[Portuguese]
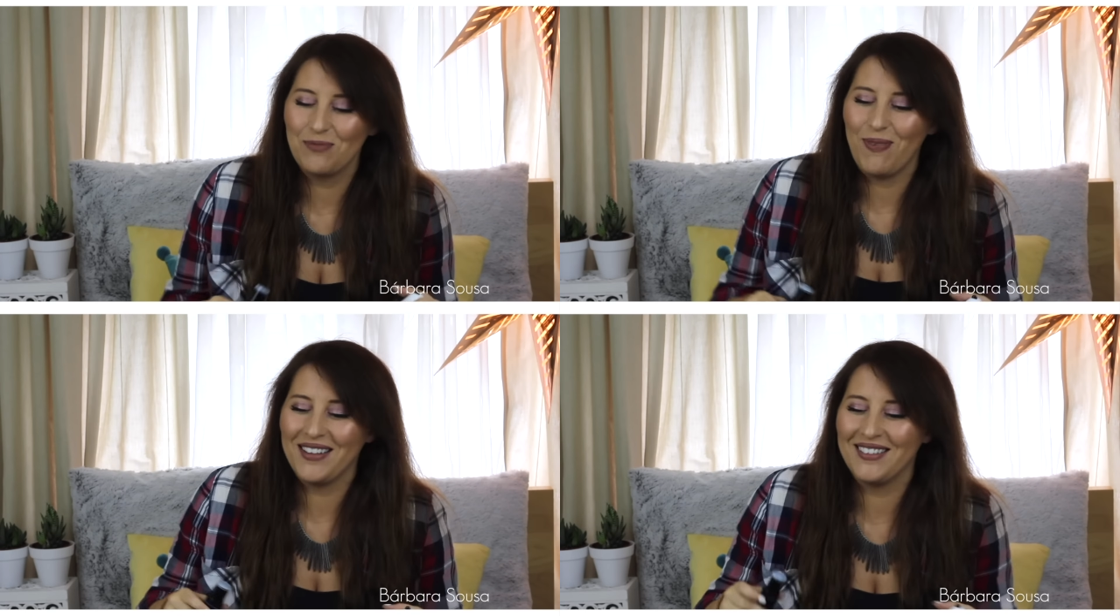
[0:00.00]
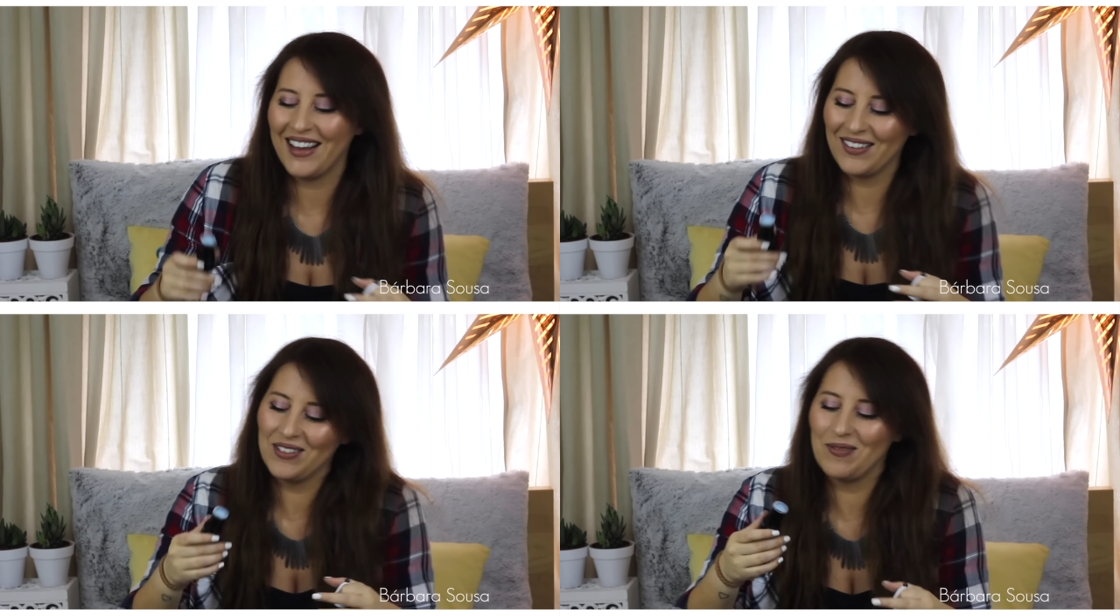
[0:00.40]
que
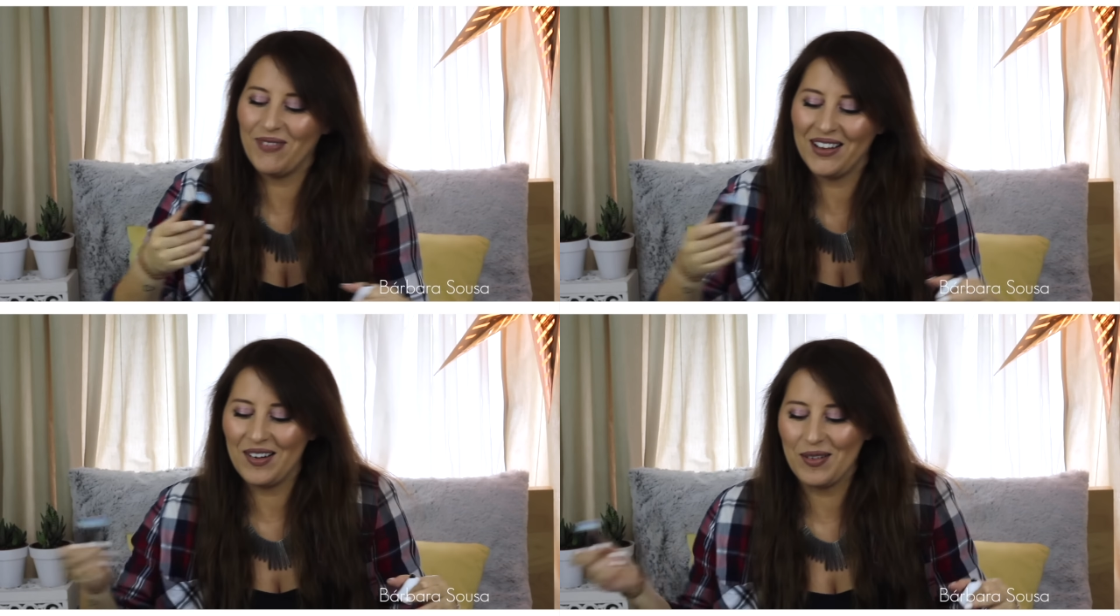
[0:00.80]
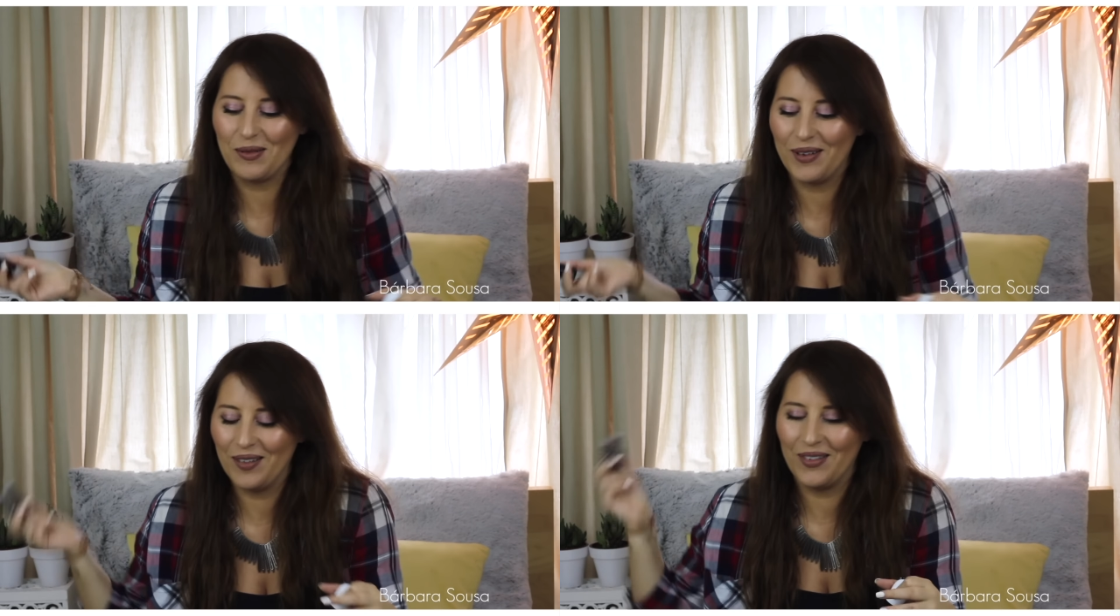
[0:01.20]
espetáculo de
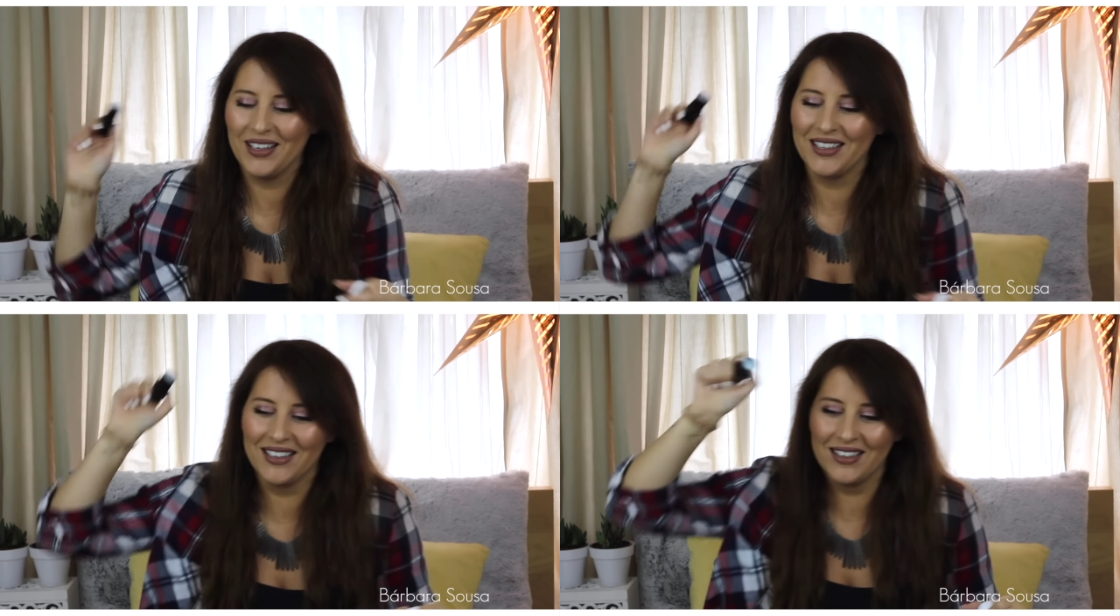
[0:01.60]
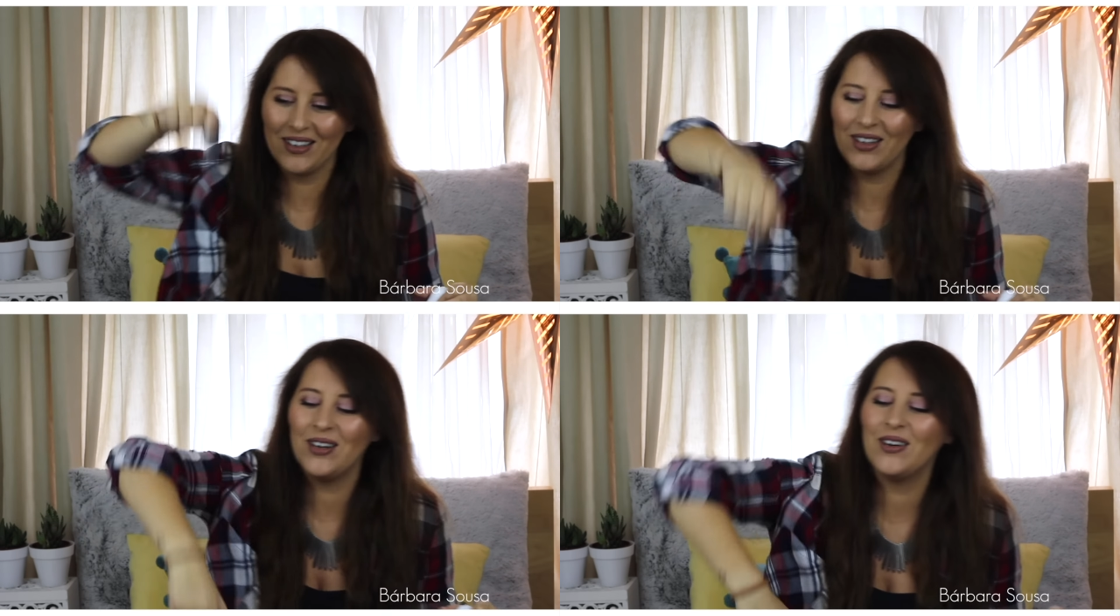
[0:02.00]
palavra, Bárbara.
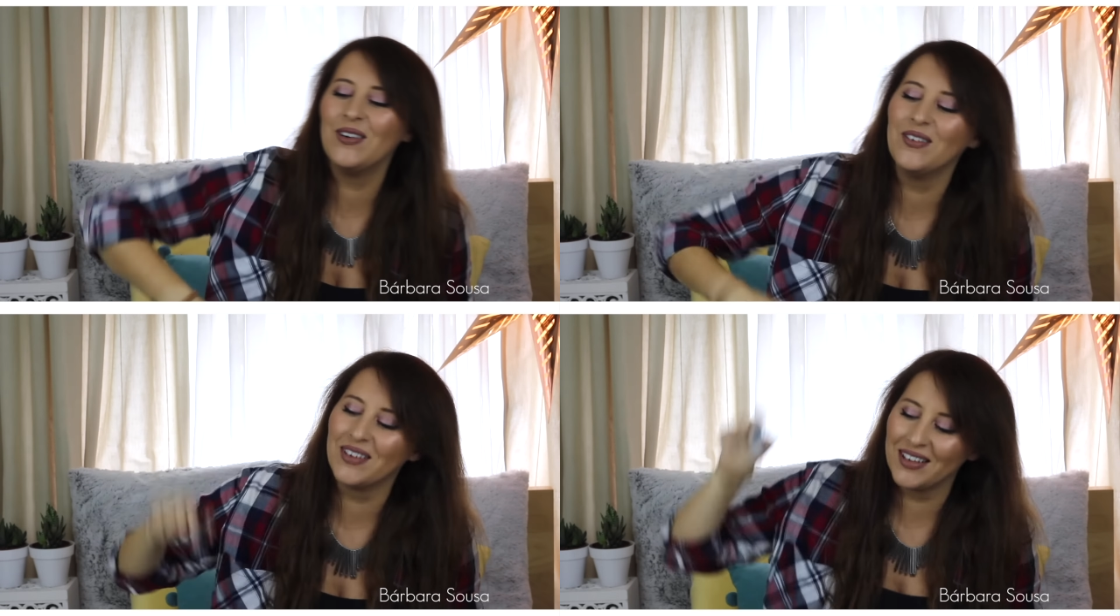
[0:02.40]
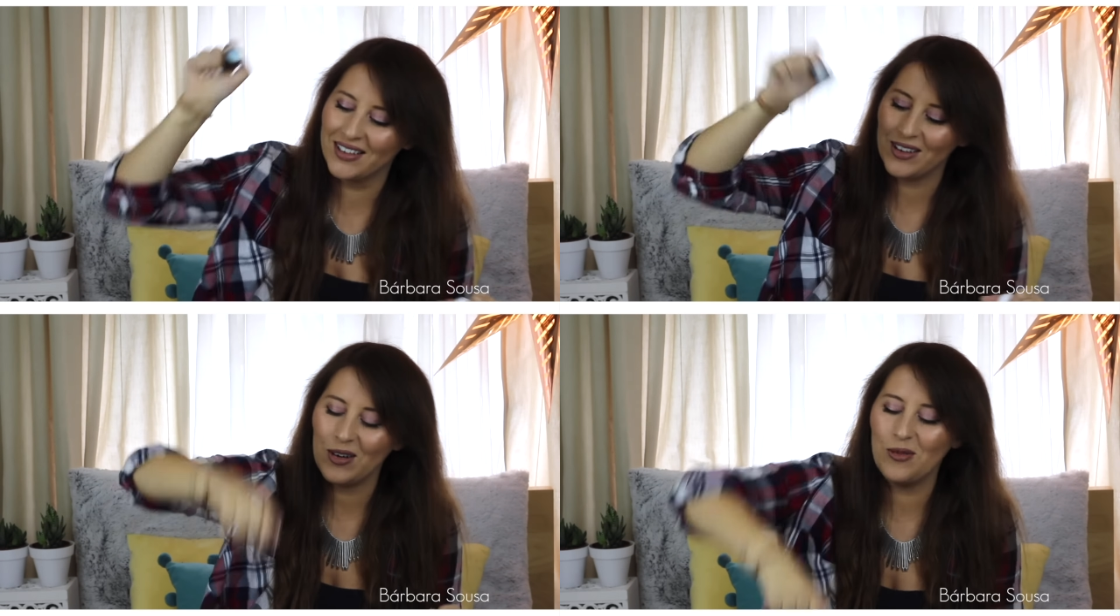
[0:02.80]
Go,
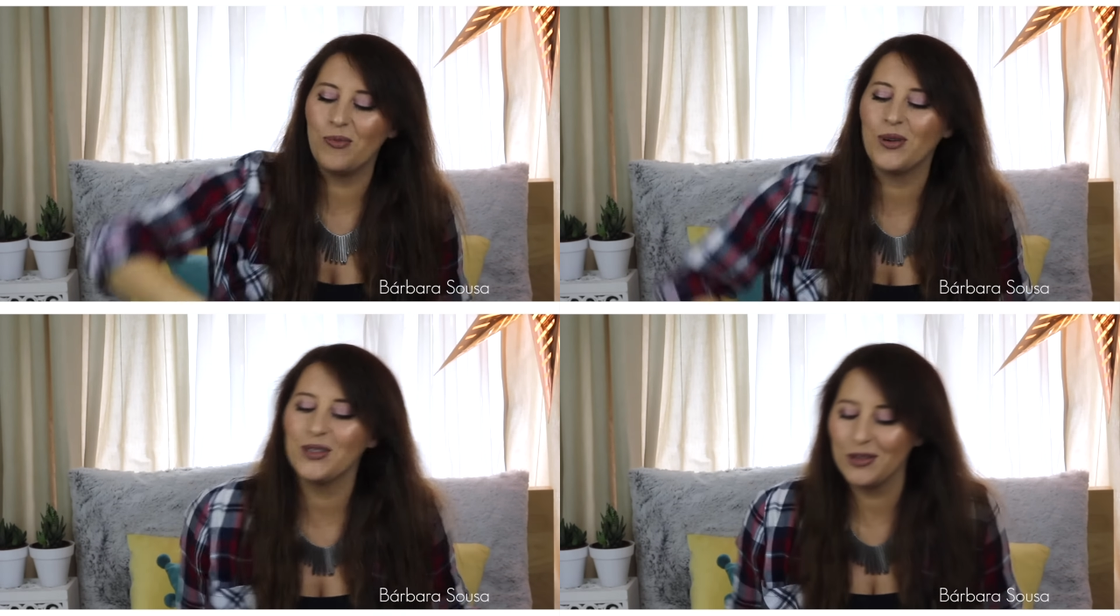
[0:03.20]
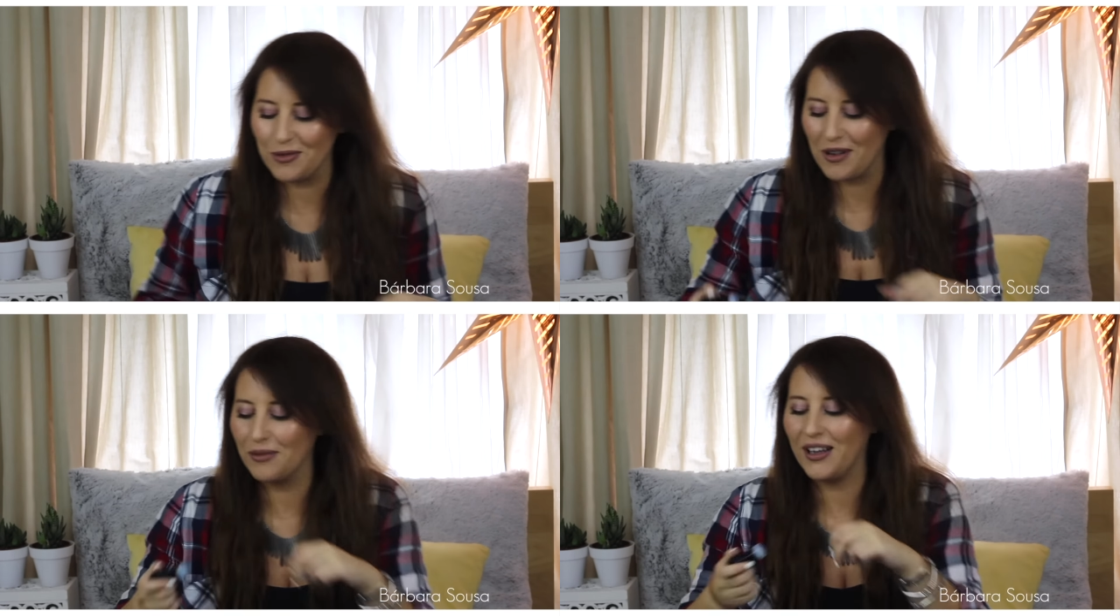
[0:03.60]
go para o teu
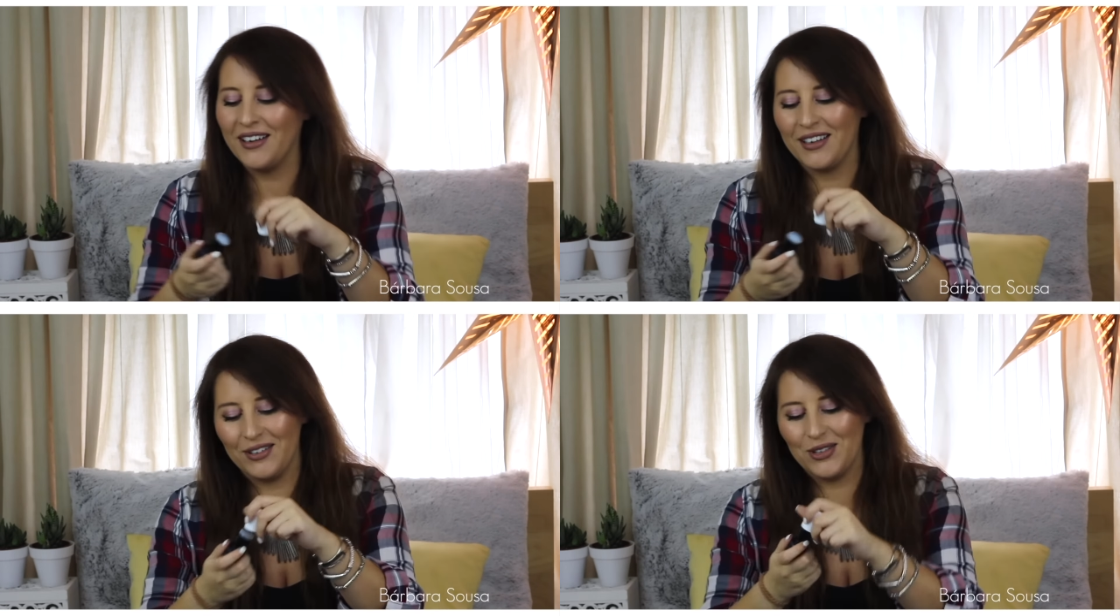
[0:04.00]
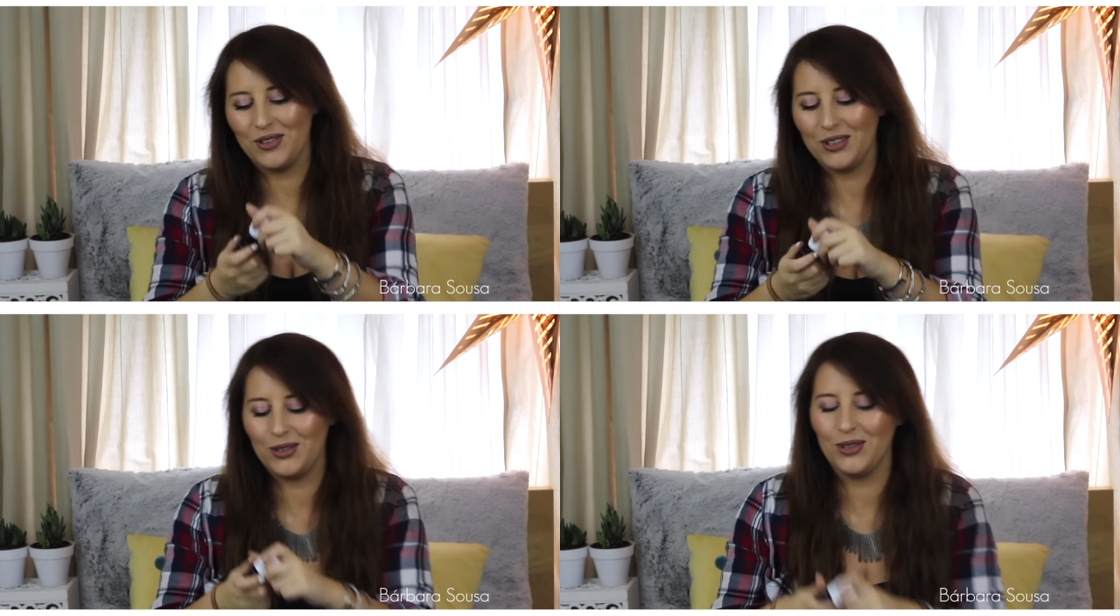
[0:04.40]
vocabulário aqui nos
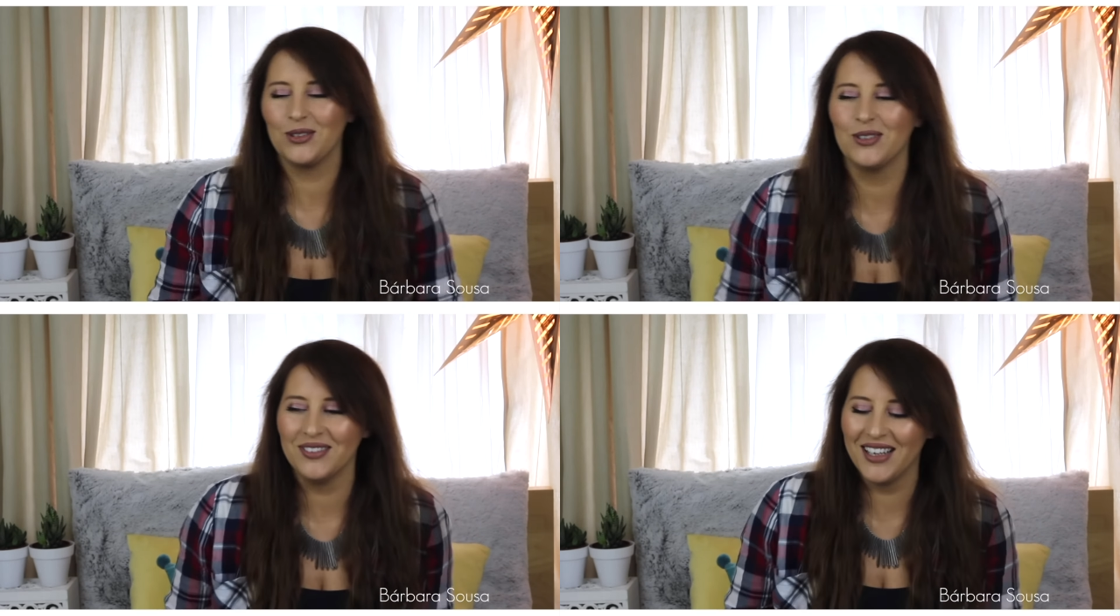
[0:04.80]
vídeos do YouTube.